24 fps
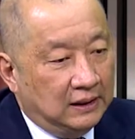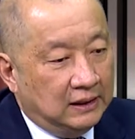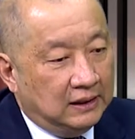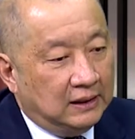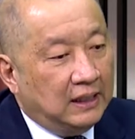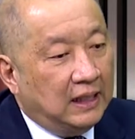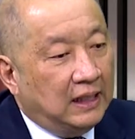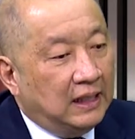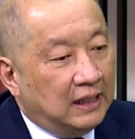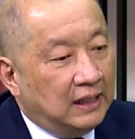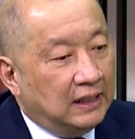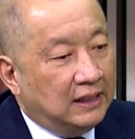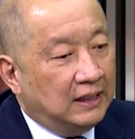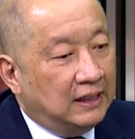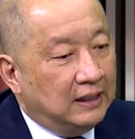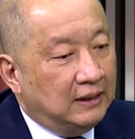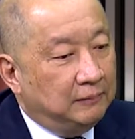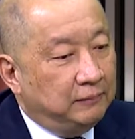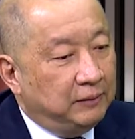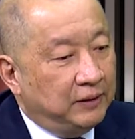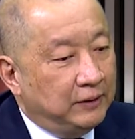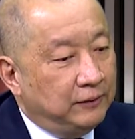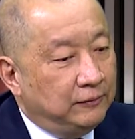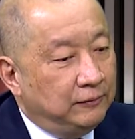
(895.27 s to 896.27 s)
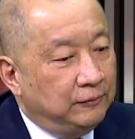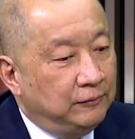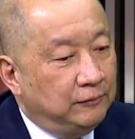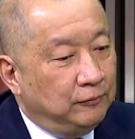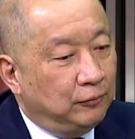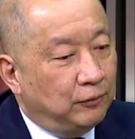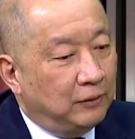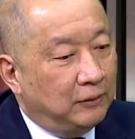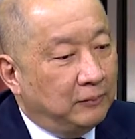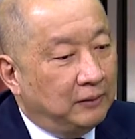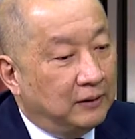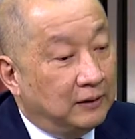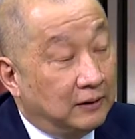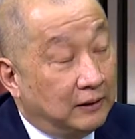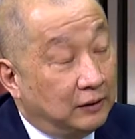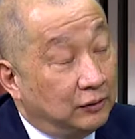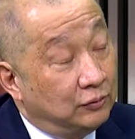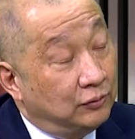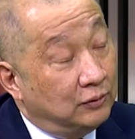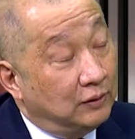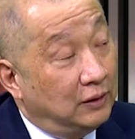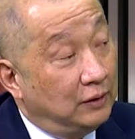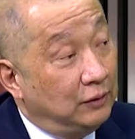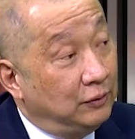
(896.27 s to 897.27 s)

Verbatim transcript: 大概它的平均回报可以做到